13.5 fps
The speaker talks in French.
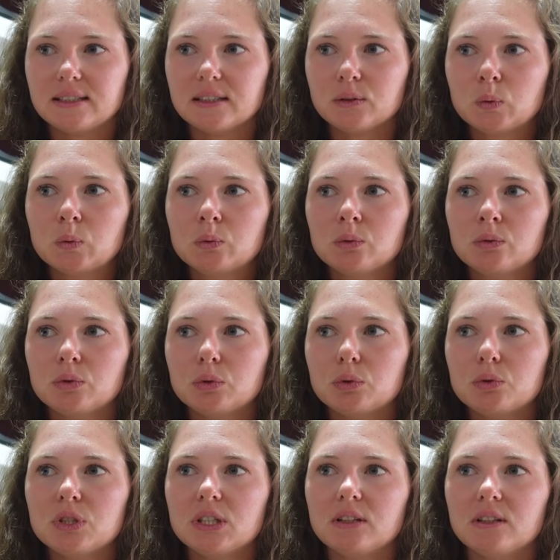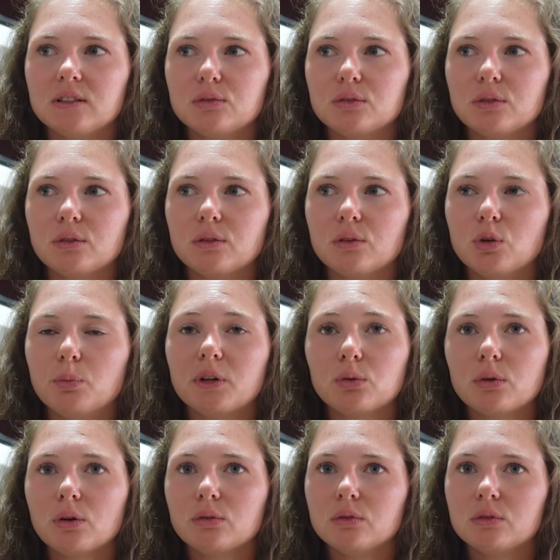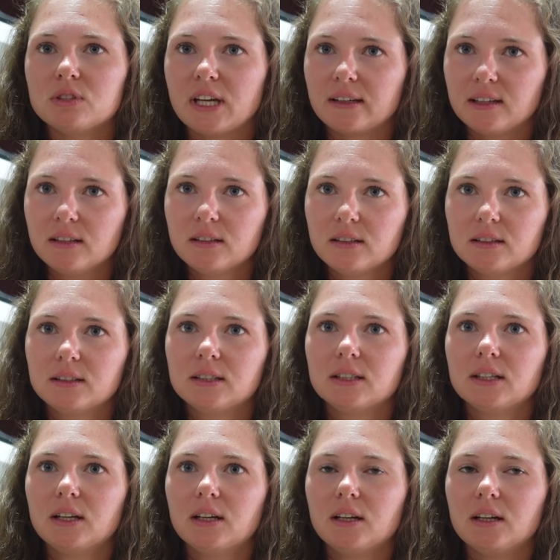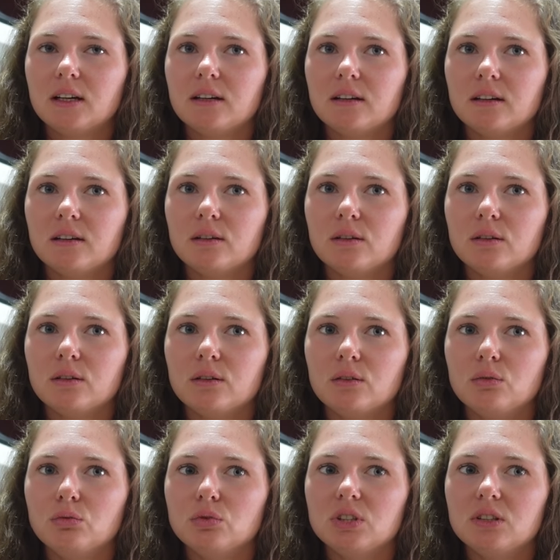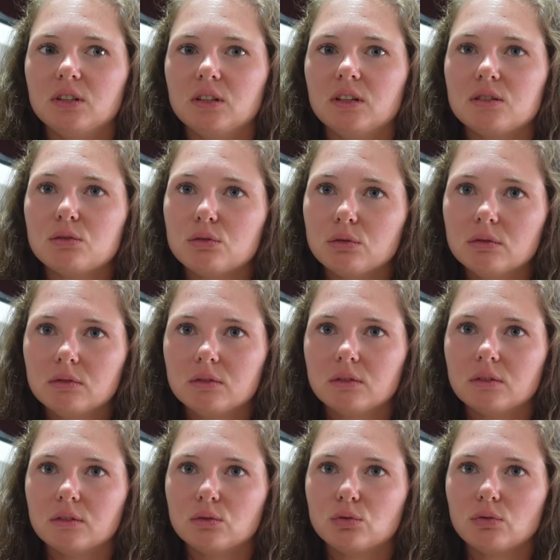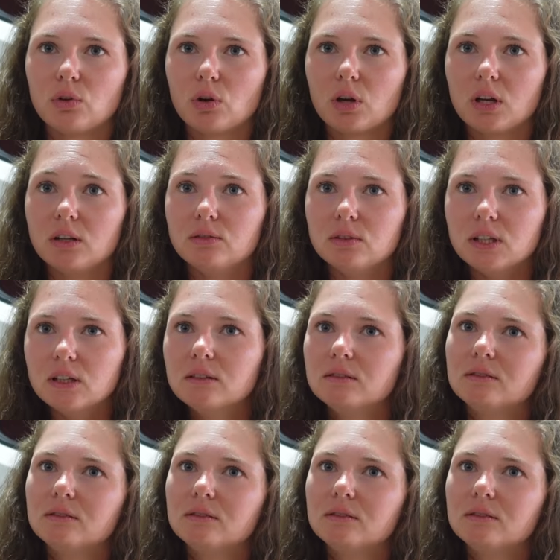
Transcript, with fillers: saison, du coup, j'étais sur le patrouilleur de Sartène, donc j'étais SQ, sauveteurs qualifiés.